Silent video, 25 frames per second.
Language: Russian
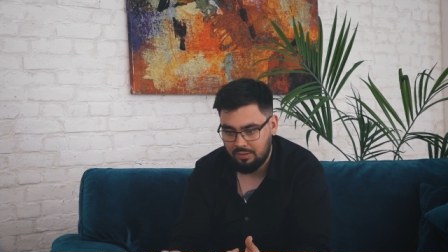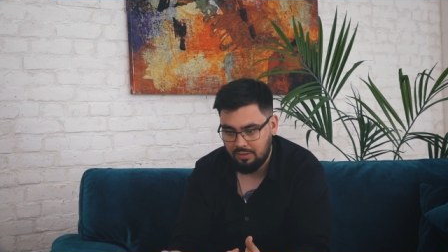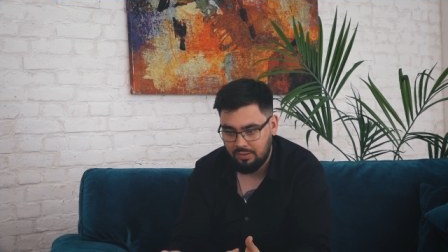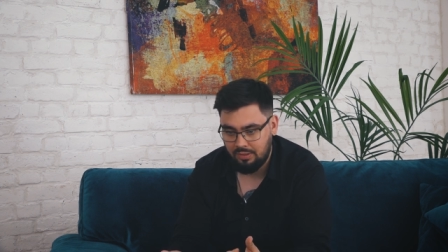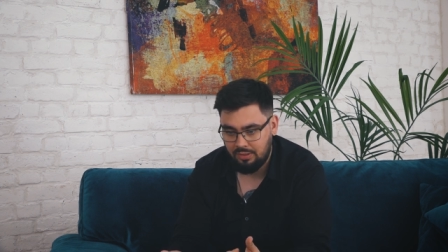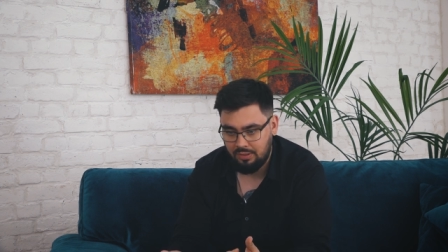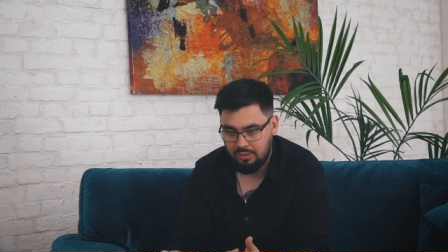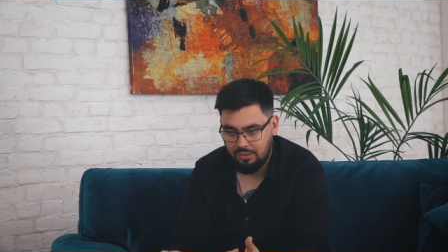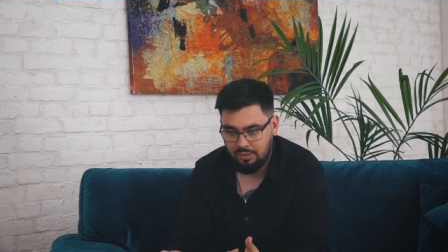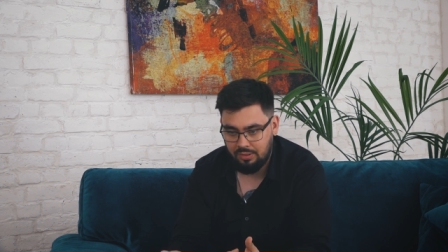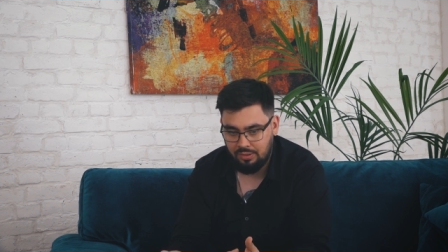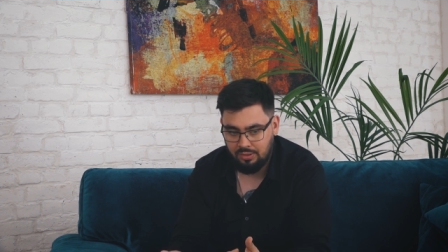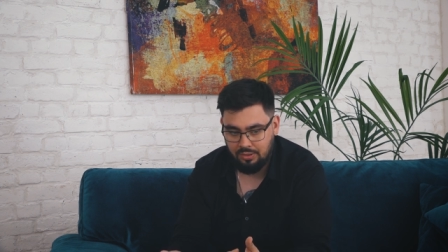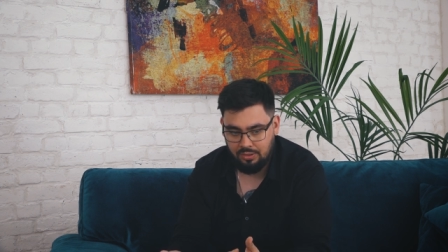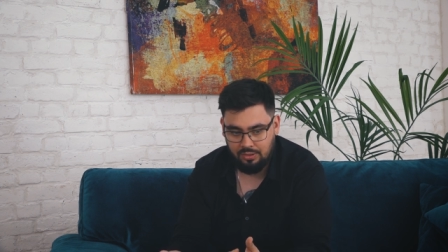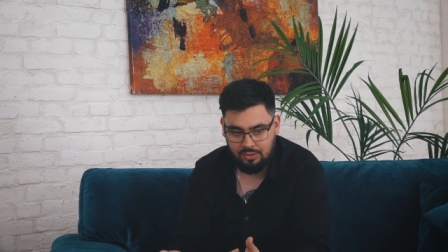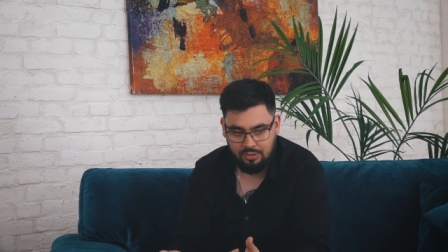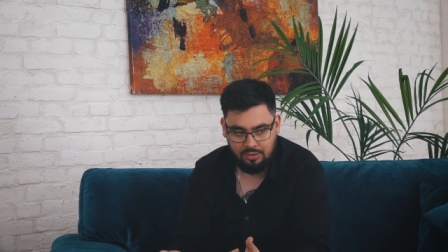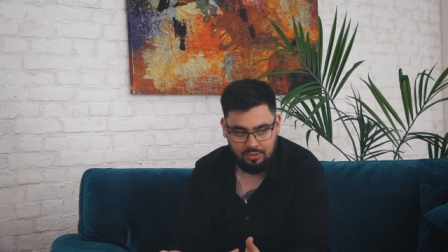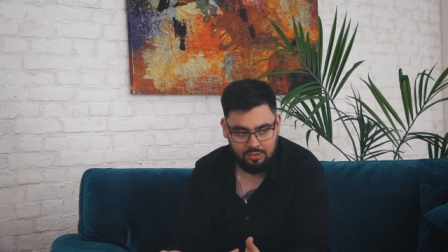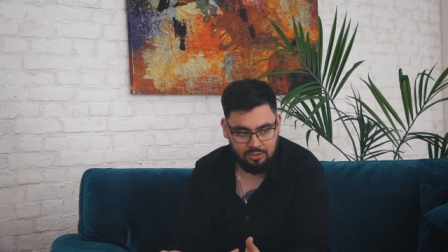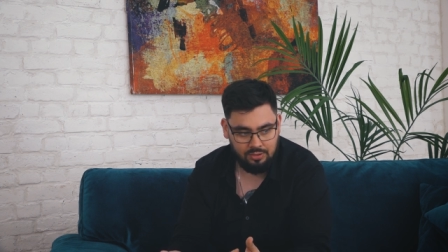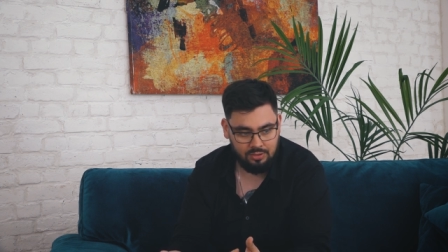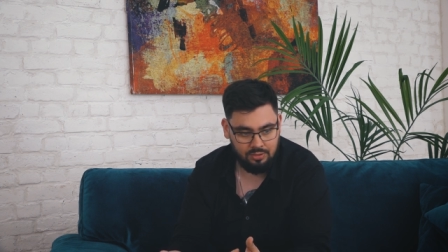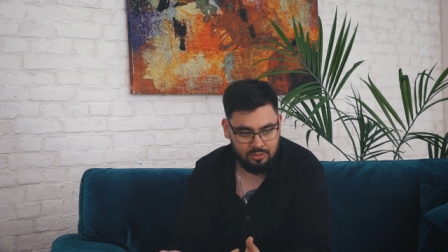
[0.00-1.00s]

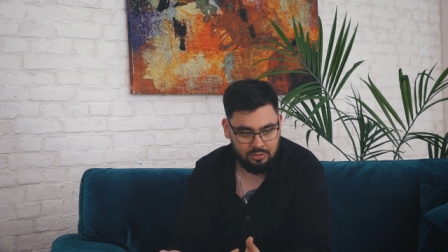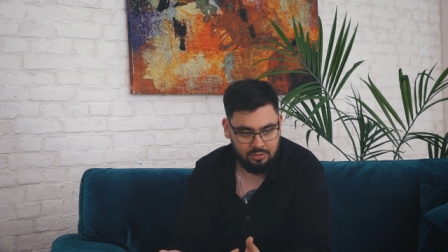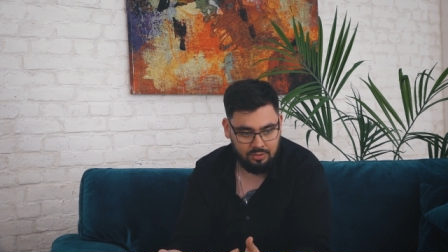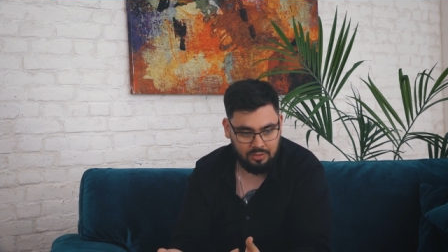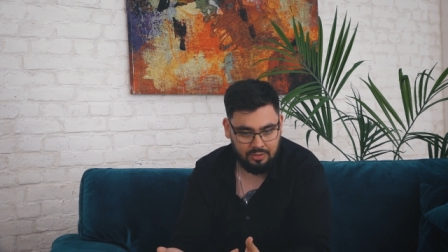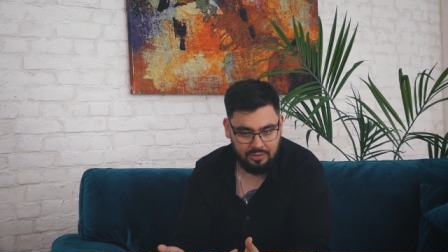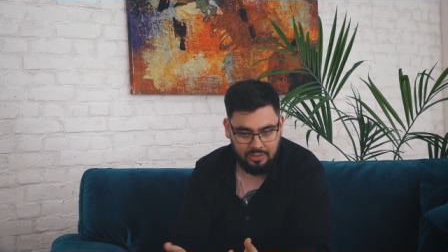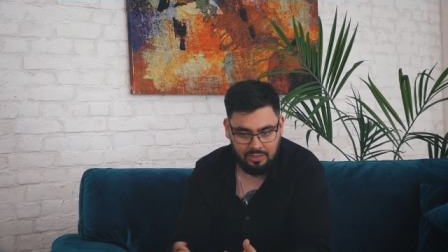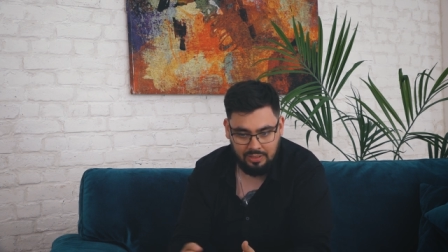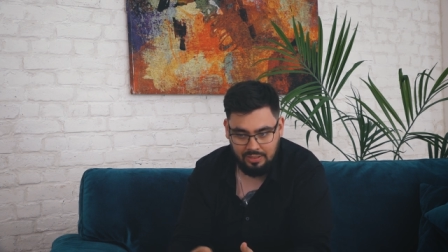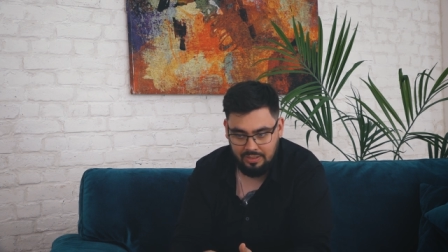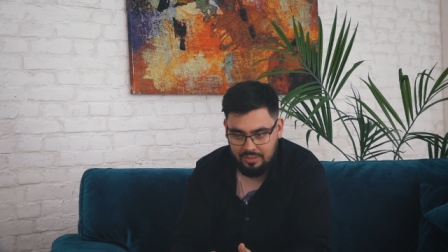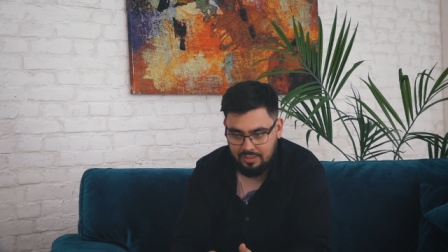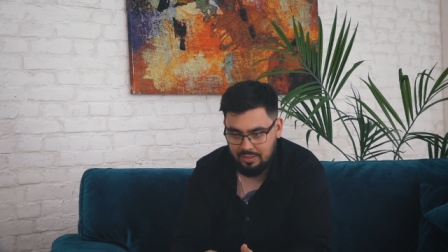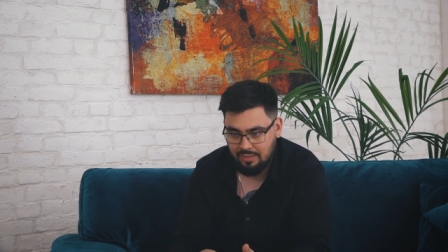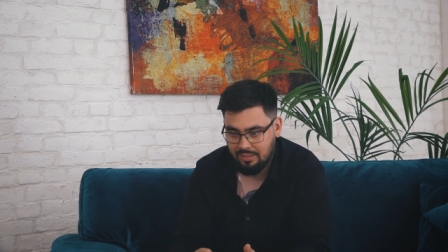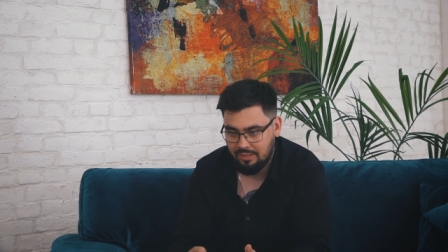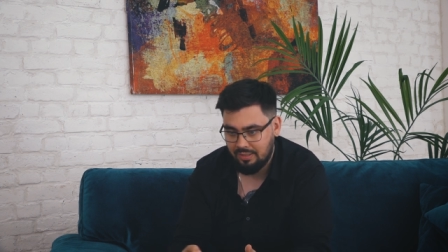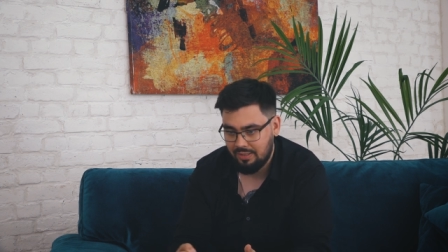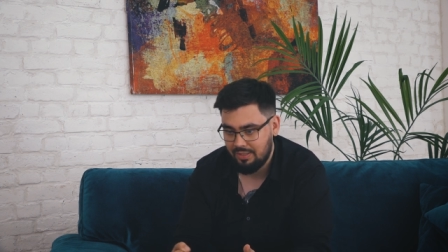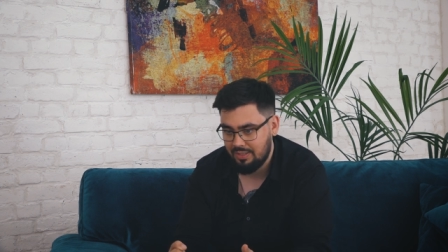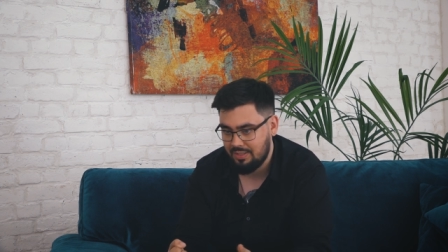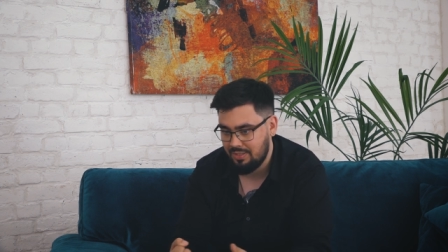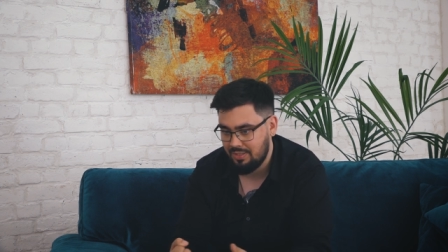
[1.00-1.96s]
и аналитика, и